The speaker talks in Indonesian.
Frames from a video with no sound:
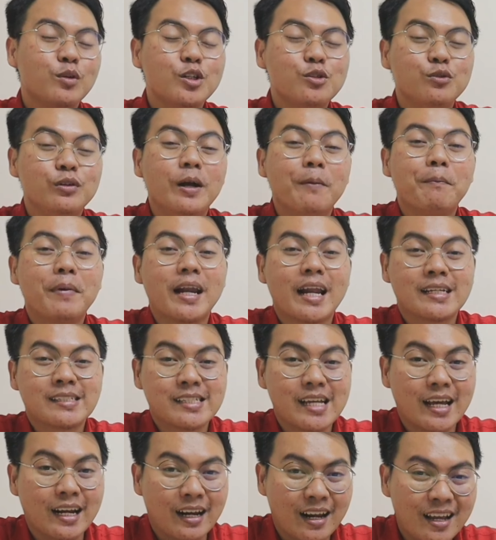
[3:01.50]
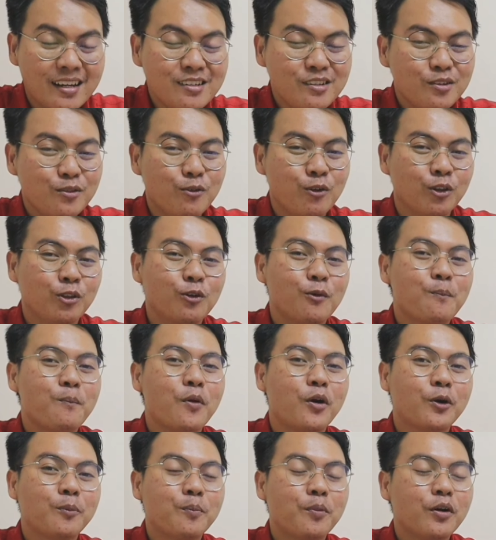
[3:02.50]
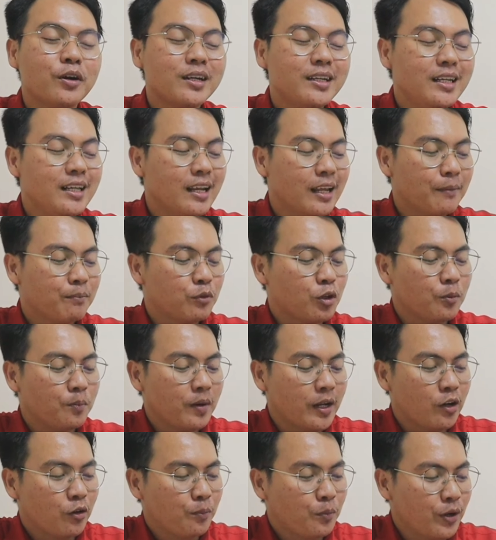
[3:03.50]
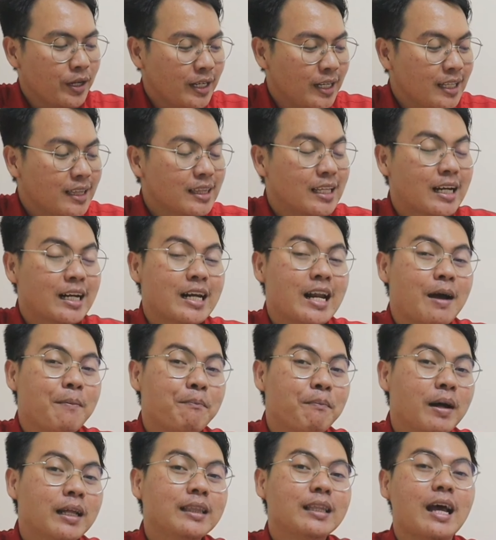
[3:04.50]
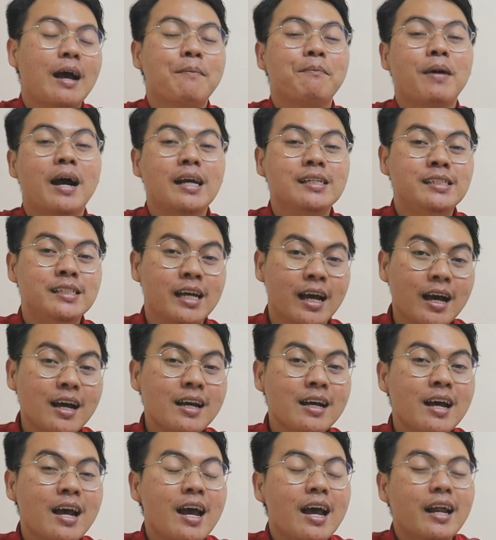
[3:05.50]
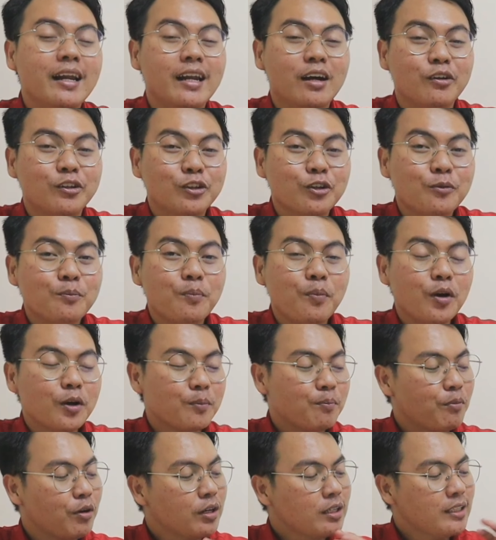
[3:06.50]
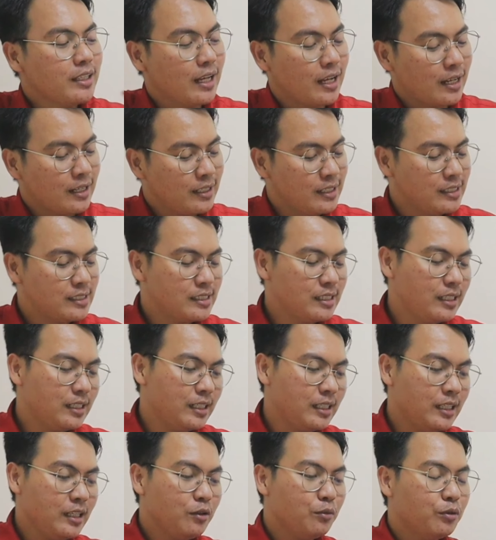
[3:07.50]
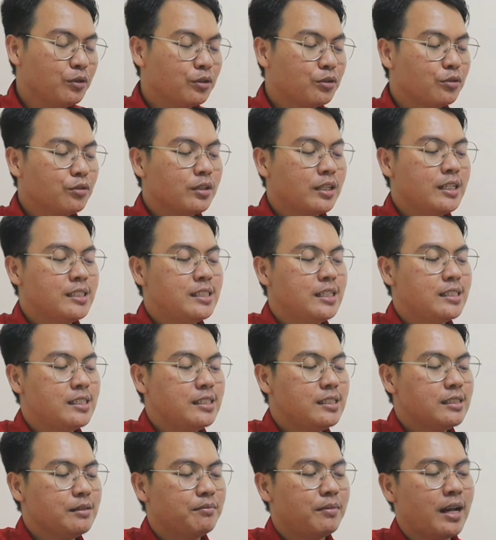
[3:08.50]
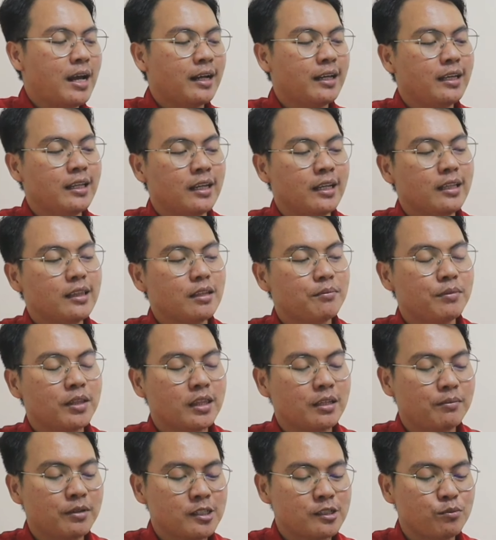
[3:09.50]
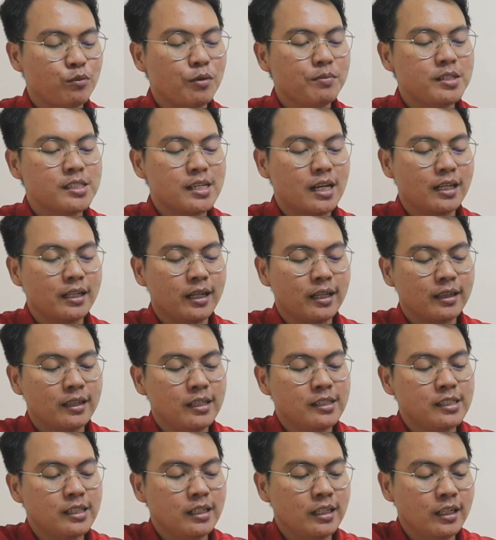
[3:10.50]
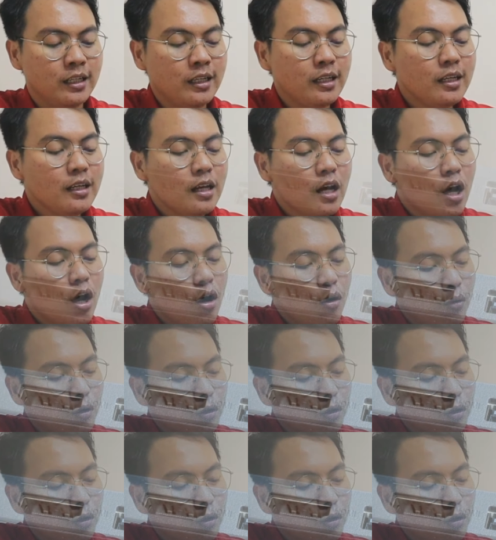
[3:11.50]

semua juga penasaran. Untuk port-port di laptop Lenovo ini terdapat apa aja? Nah, untuk port-portnya di sini untuk di sisi sebelah kiri teman-teman semua bisa lihat di sini.